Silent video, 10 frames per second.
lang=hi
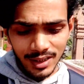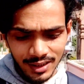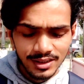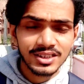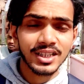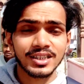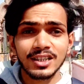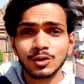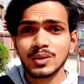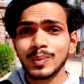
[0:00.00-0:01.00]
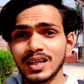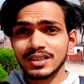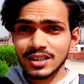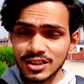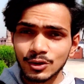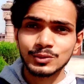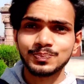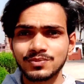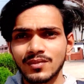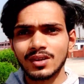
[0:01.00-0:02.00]
मैं डिसाइड कर रहा हूँ कि पहले इधर जाऊँ
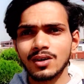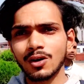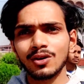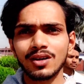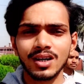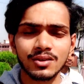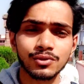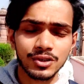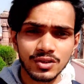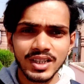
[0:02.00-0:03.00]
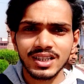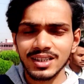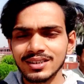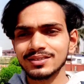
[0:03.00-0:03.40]
और अनफॉर्चुनेटली